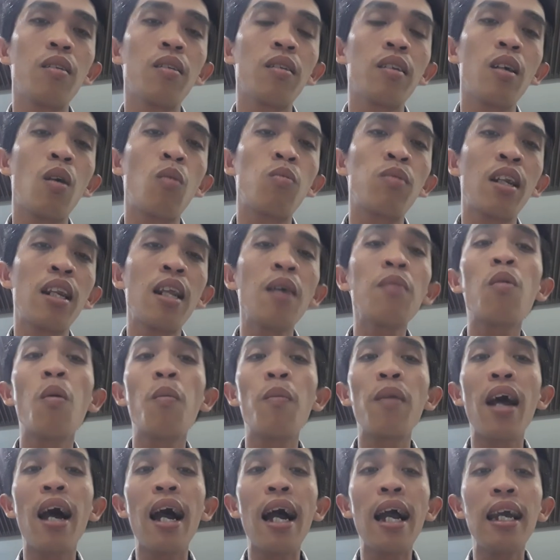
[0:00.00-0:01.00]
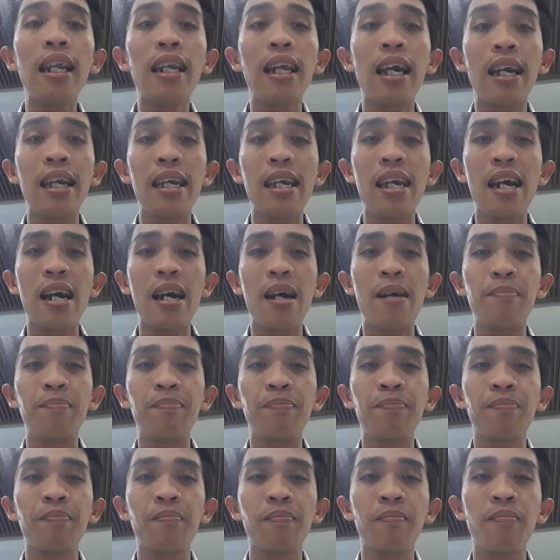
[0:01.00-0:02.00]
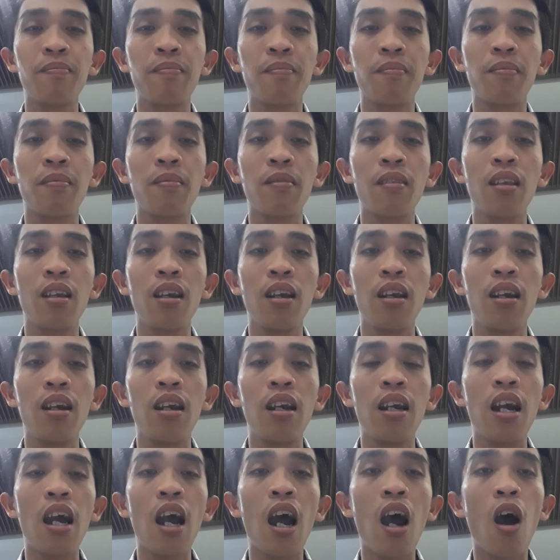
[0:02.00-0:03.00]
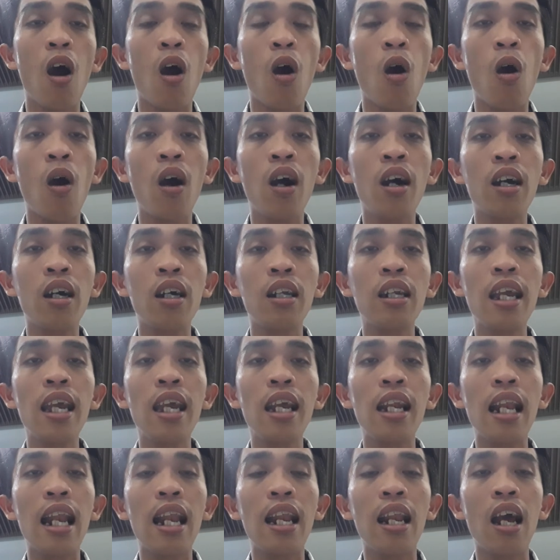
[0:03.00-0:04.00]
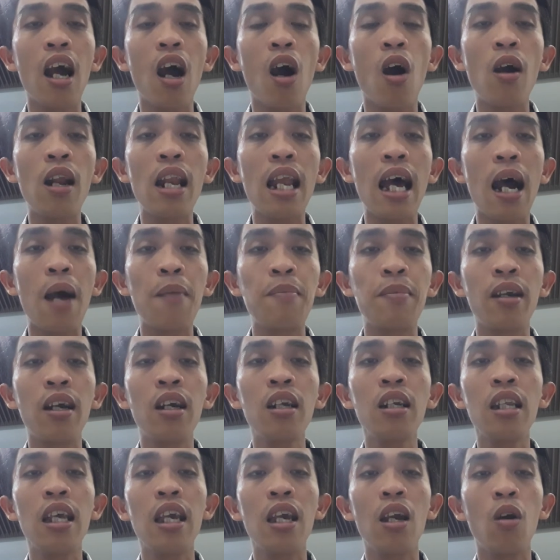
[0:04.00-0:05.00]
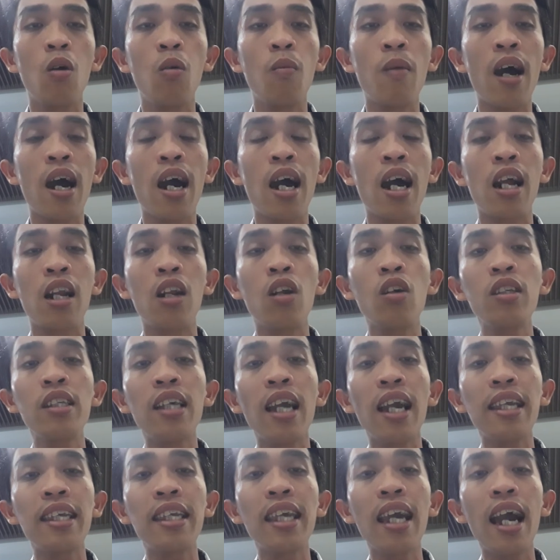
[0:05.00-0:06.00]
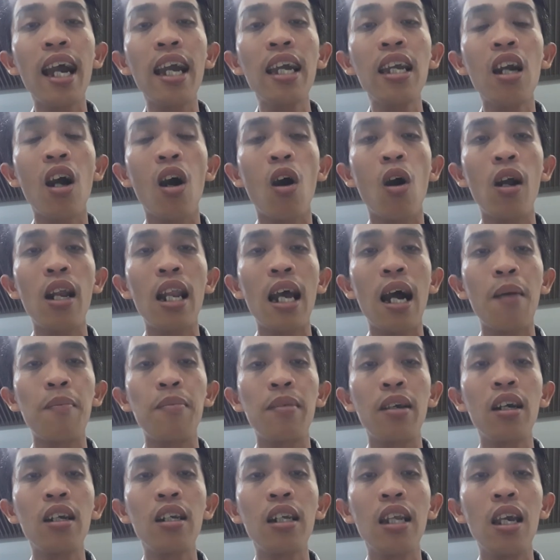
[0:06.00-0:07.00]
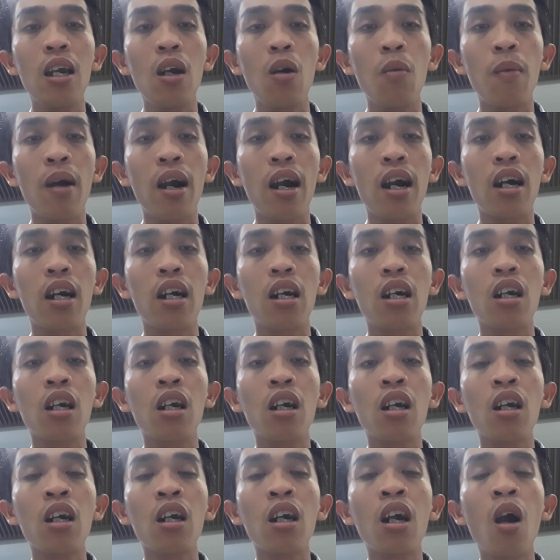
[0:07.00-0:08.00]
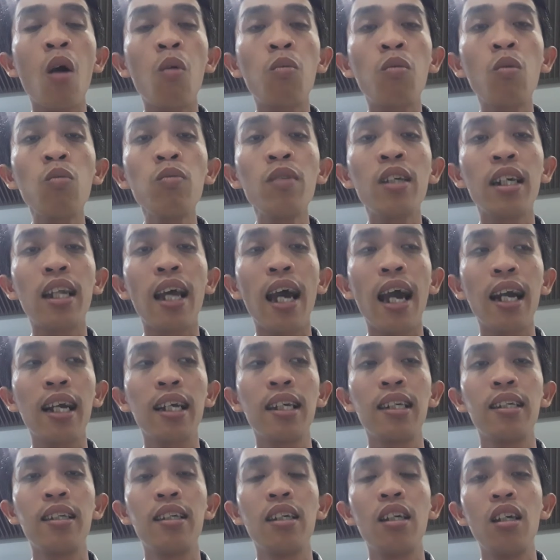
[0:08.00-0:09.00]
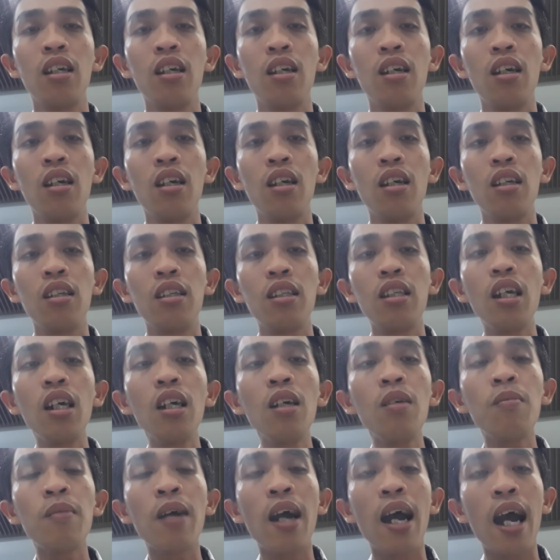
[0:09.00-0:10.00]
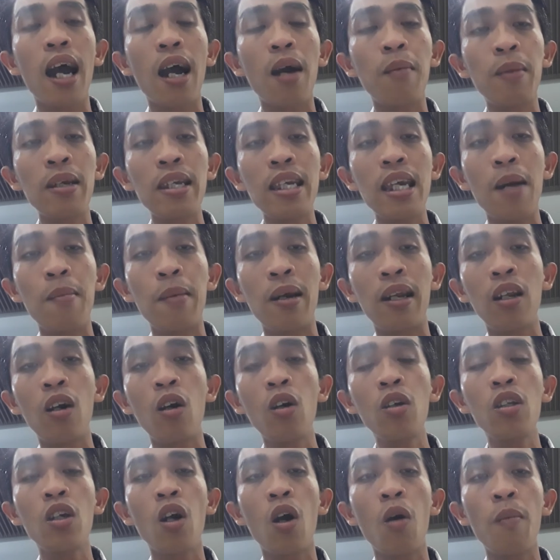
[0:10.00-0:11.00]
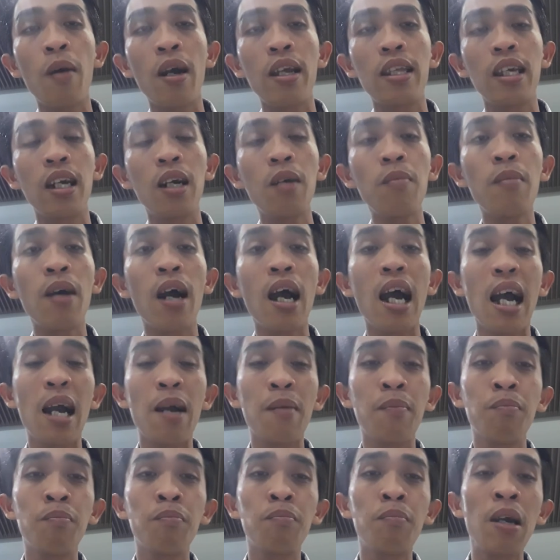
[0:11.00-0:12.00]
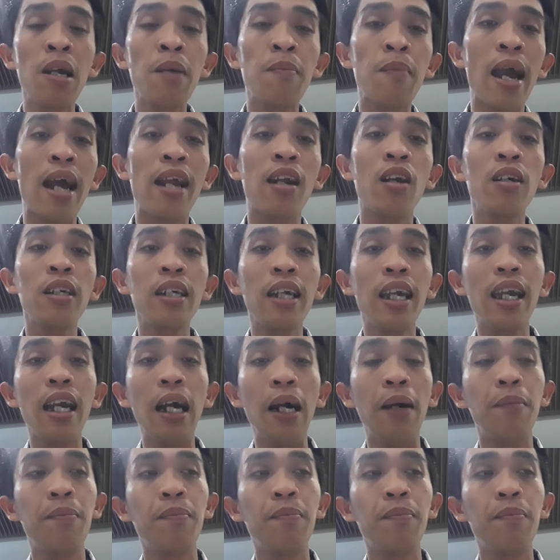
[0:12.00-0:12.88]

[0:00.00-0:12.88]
trong tỉnh thất bồng lai thì uh, họ đi họ làm những điều mà nó sai trái họ làm những điều mà không đúng sự thật chứ mà bây giờ mình nói cho mà những mà mấy bạn đó nghe